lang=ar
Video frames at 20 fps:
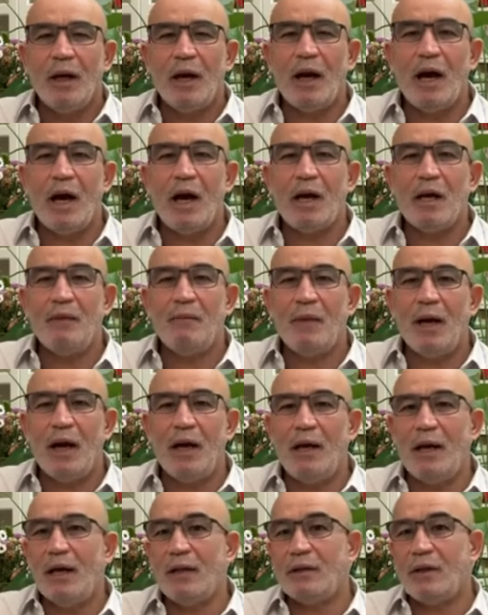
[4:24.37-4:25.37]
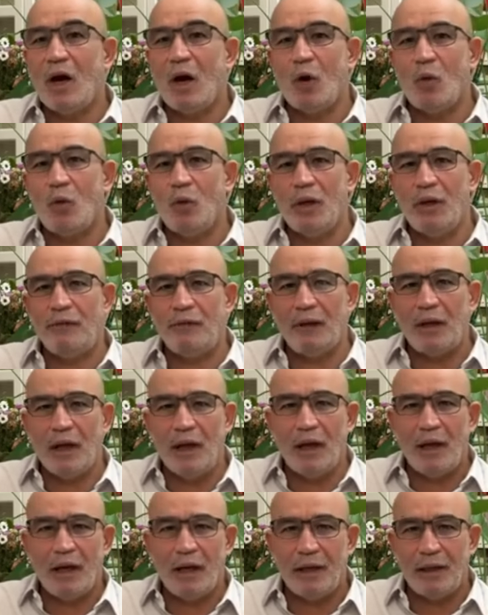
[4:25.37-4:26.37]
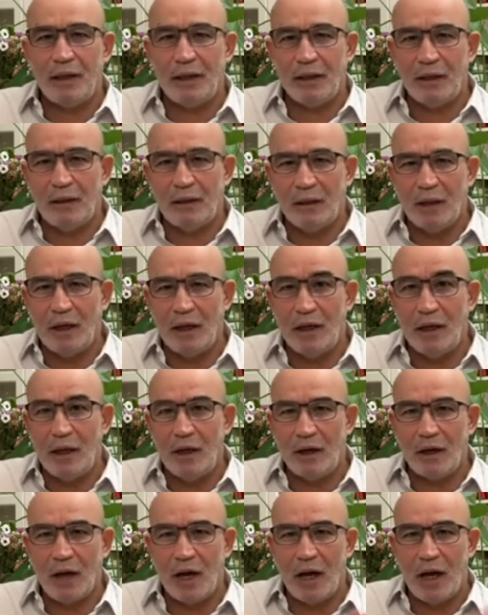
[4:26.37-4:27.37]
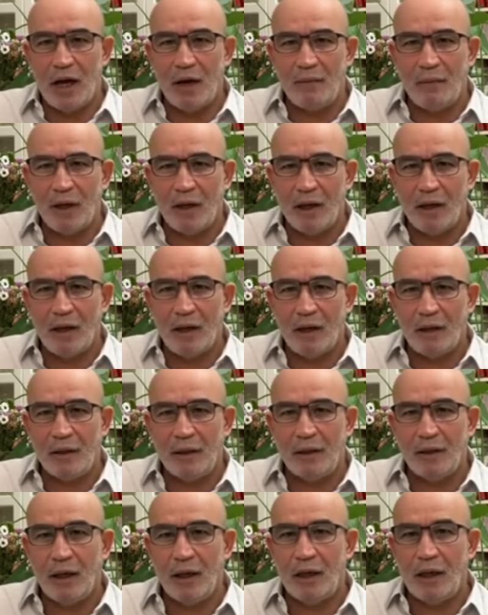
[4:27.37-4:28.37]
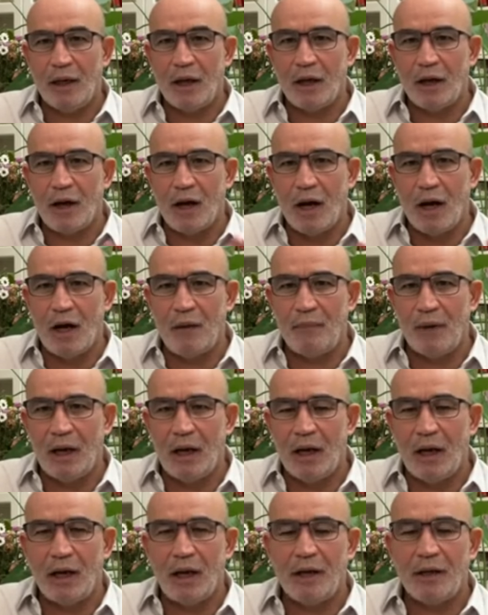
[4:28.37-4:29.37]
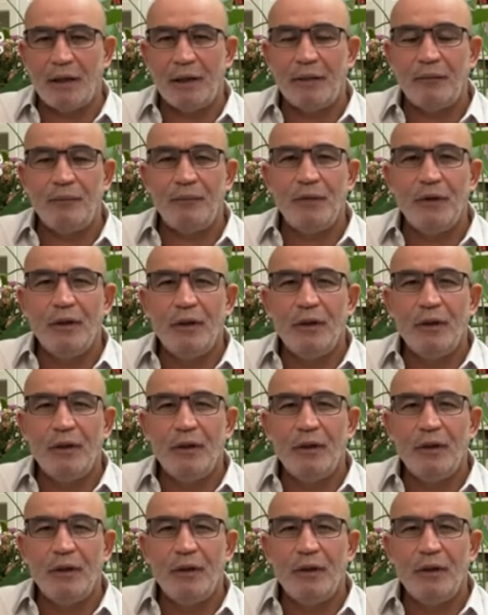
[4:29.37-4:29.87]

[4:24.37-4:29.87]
قائم على تخويف الآخرين على إرعاب الآخرين على إرهاب الآخرين